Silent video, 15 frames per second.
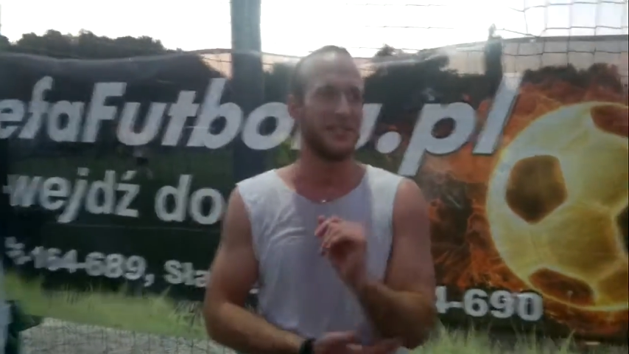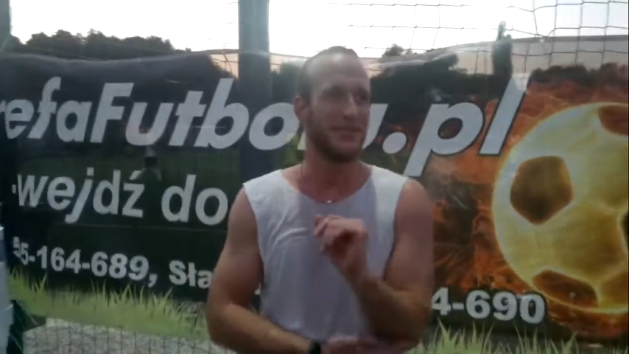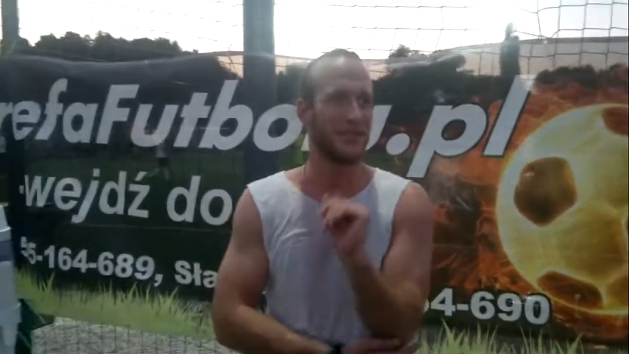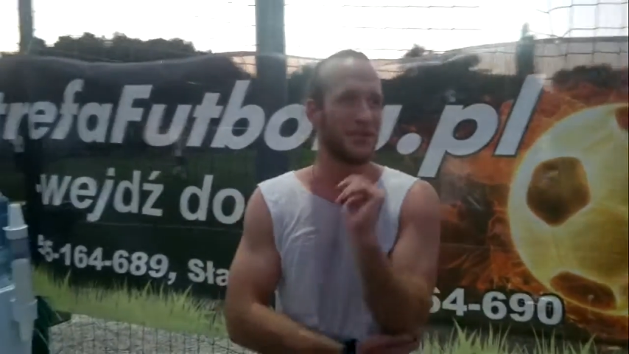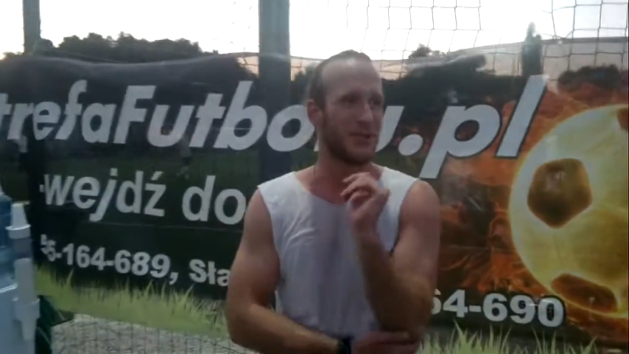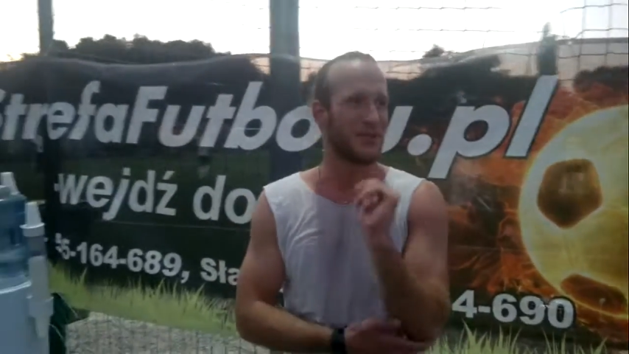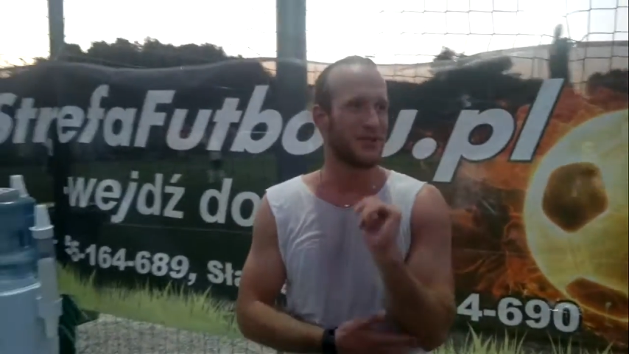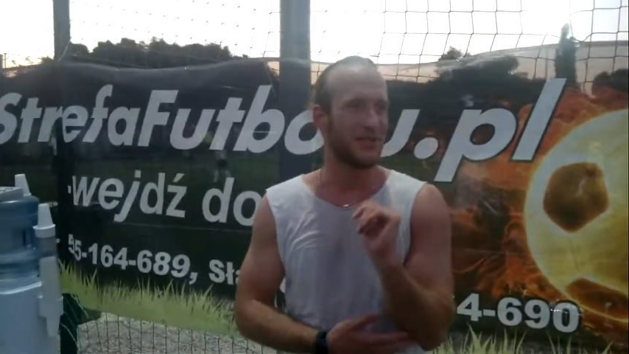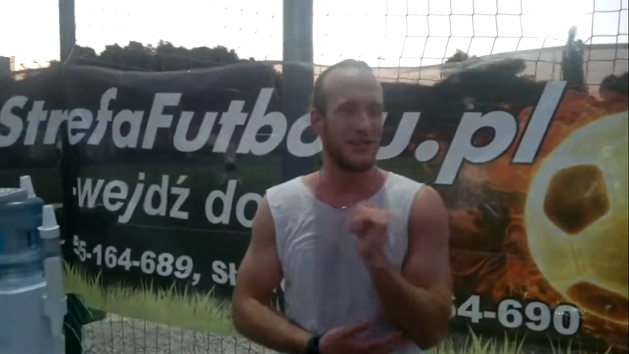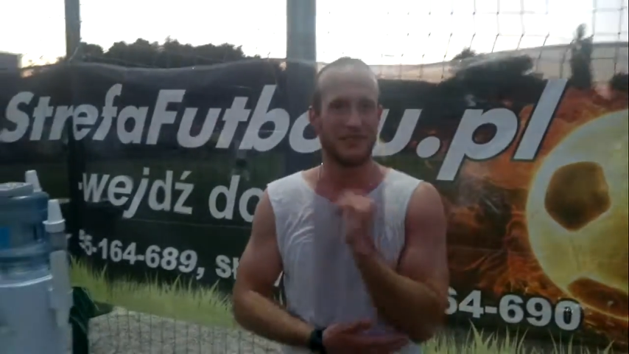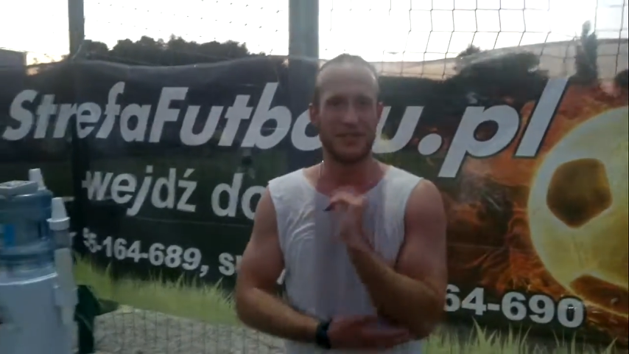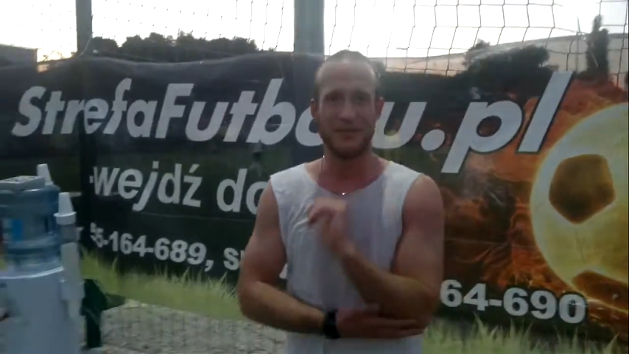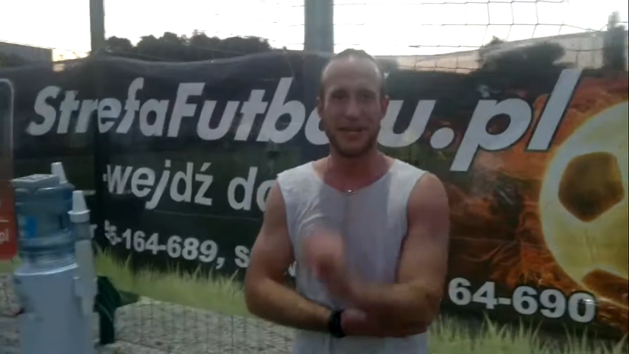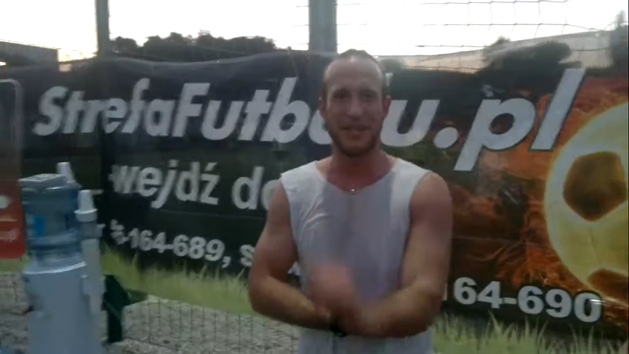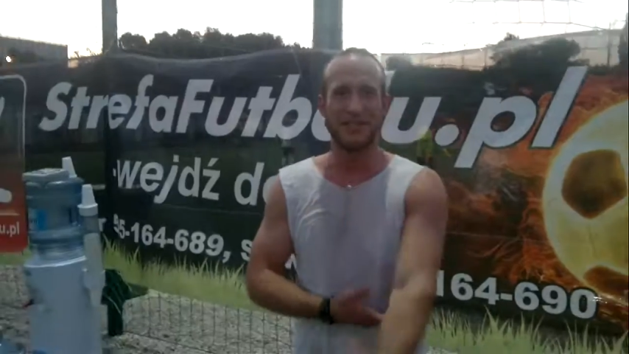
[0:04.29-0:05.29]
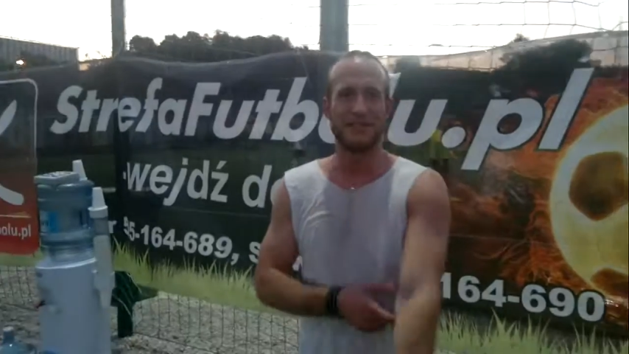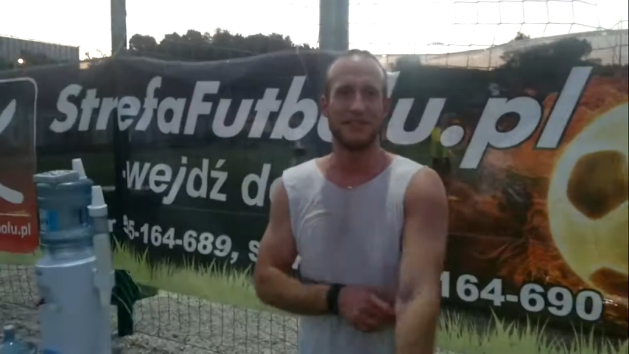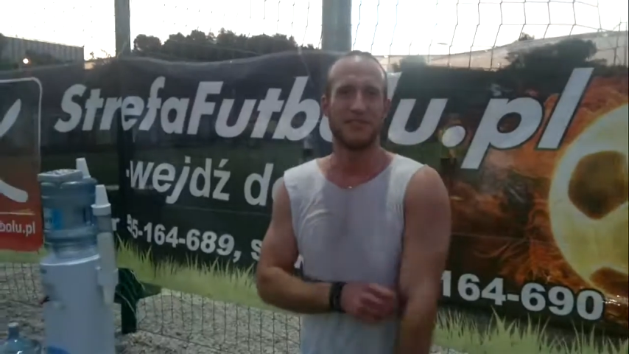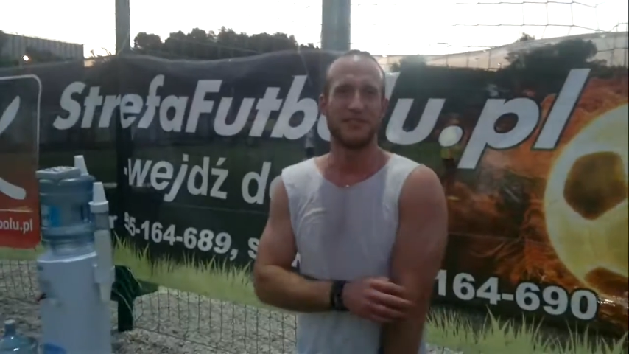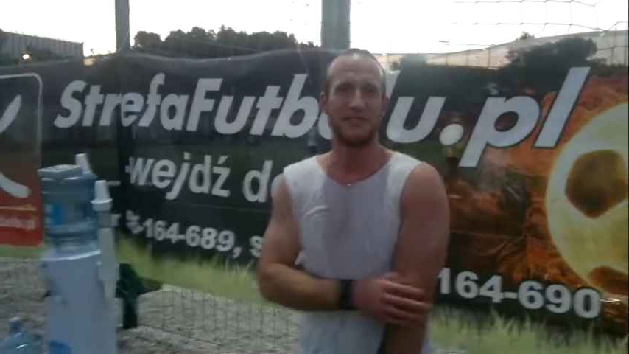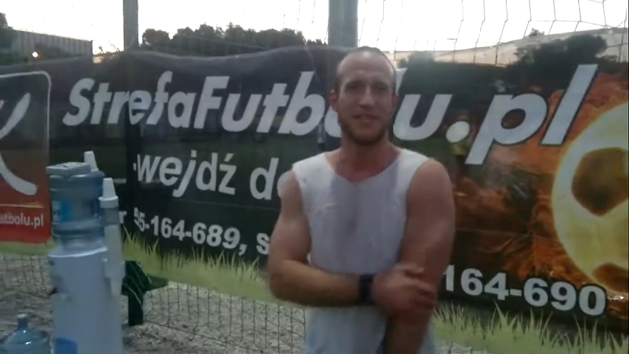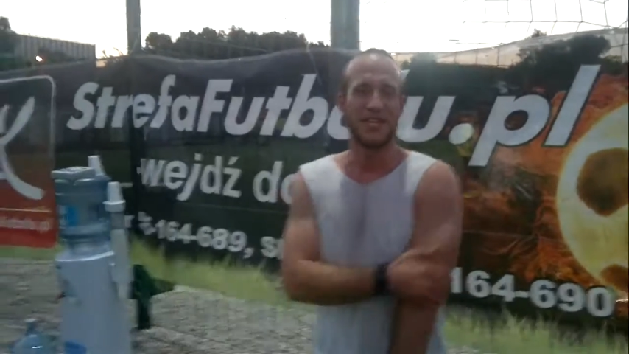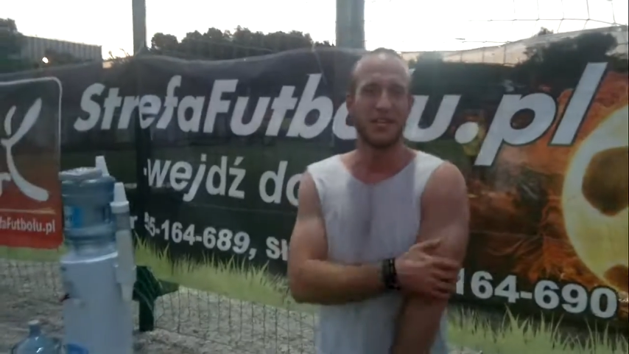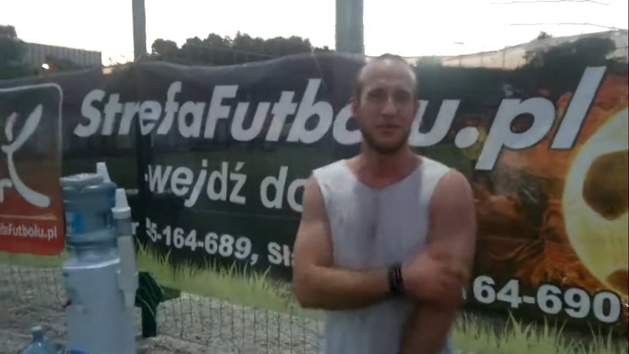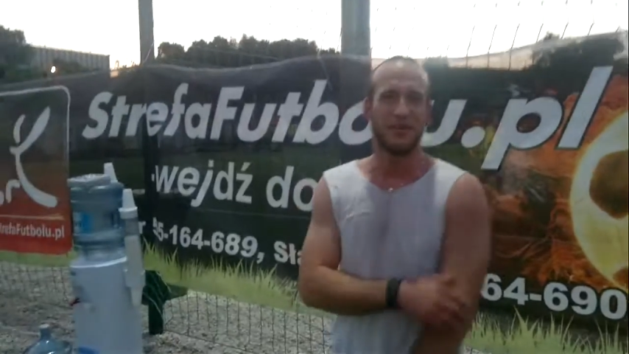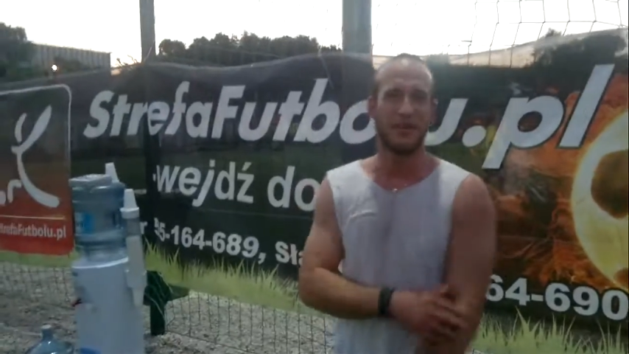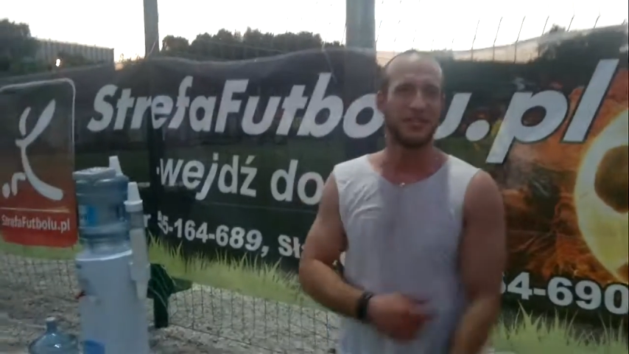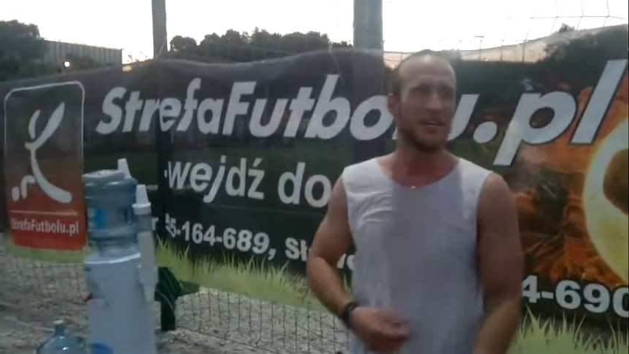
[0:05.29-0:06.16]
zawodnik drużyny FC United. Właśnie wygraliśmy mecz